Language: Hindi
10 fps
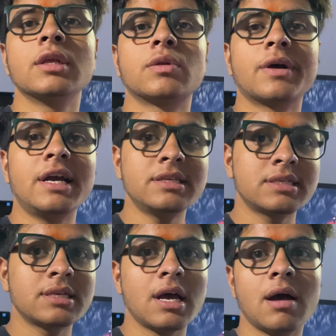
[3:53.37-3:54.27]
तो गाइस
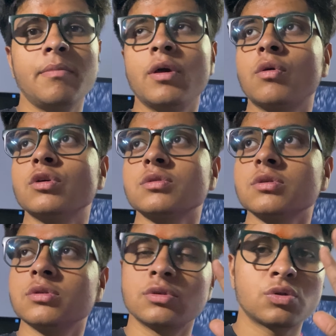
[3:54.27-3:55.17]
मेरे को
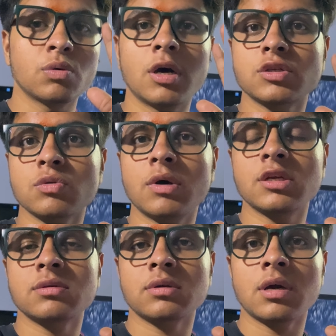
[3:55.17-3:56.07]
सुबह
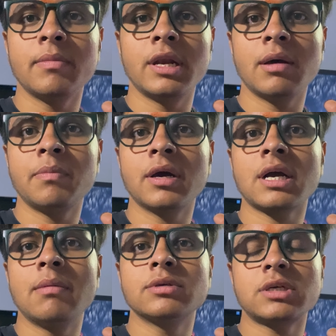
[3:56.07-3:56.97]
सुबह का मैंने अपना
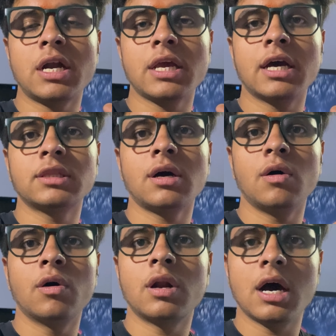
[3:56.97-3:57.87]
काम स्टार्ट किया था
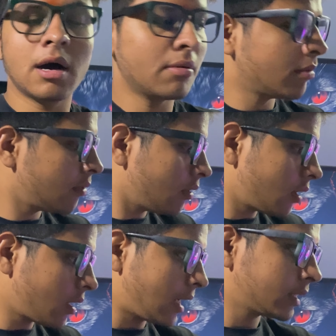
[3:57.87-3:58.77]
और
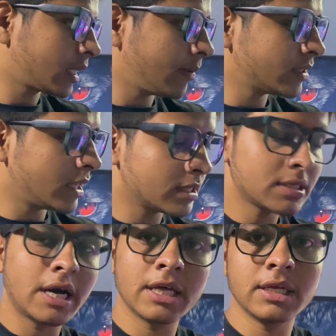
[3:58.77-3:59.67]
अब रात के बज रहे हैं
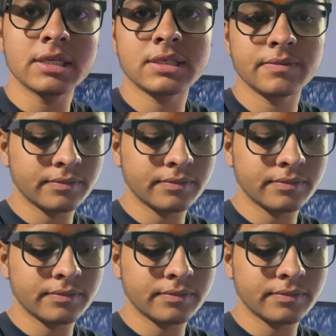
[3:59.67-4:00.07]
साढ़े दस